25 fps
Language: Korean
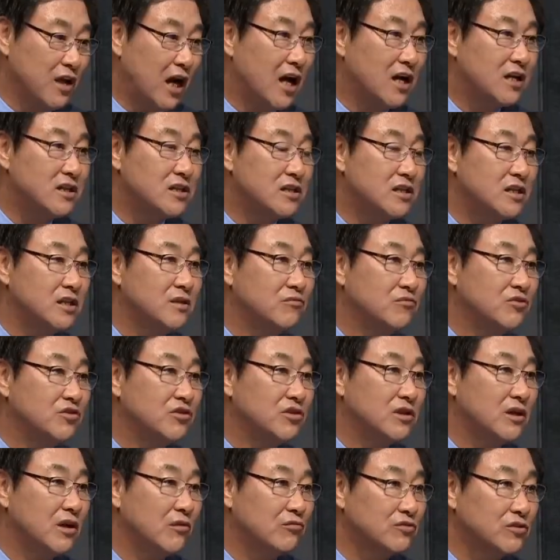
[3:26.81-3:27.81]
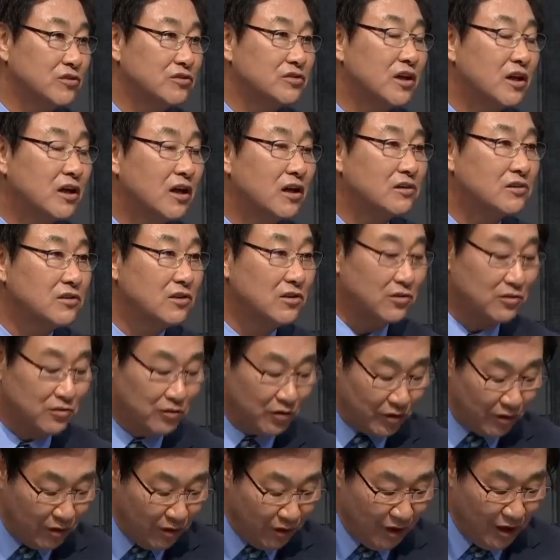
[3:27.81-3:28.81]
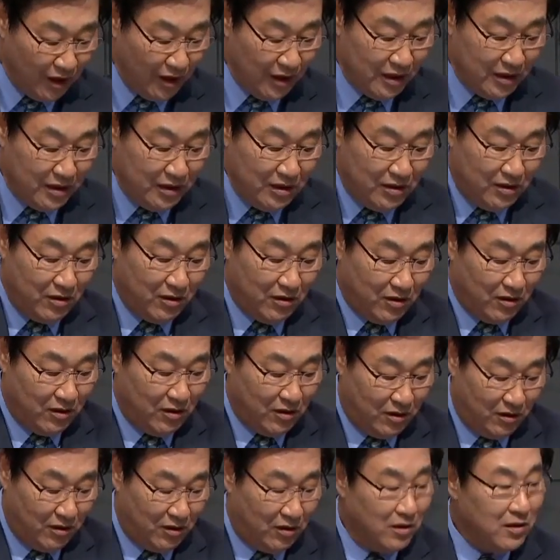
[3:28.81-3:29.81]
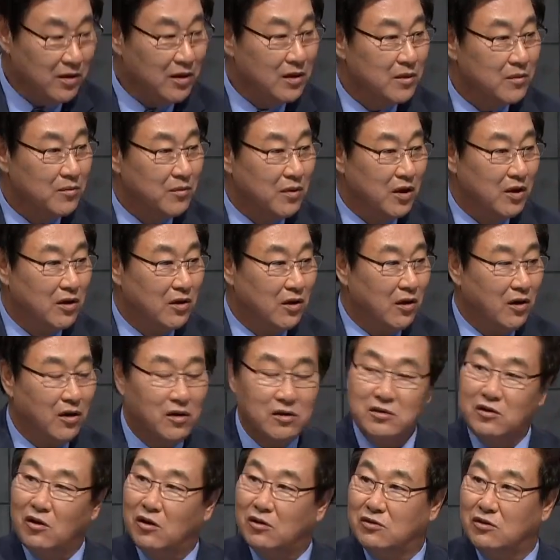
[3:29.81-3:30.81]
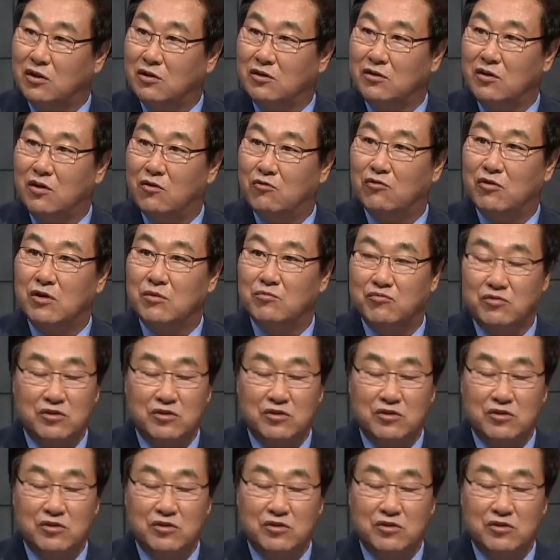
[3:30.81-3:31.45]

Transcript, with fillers: 야기시키는 분들이라고 저는 생각 들거든요. 이거 뭐 어, 떤 경우는